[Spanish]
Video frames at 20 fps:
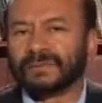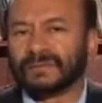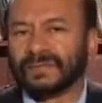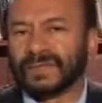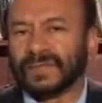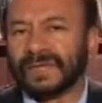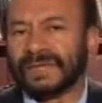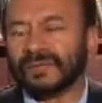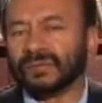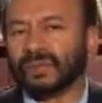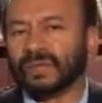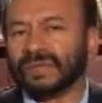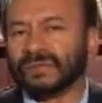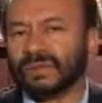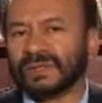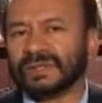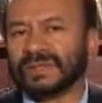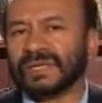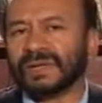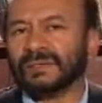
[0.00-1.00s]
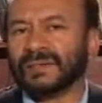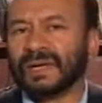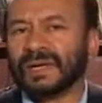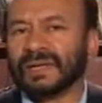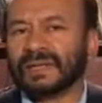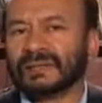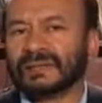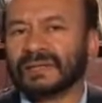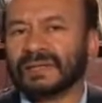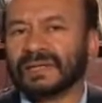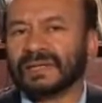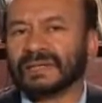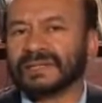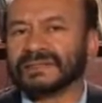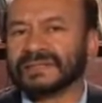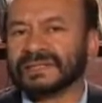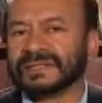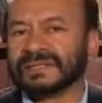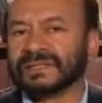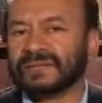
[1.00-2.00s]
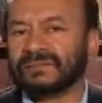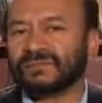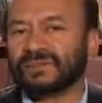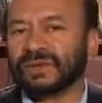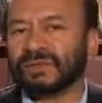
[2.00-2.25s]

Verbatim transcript: en cuanto al tema del cese al fuego de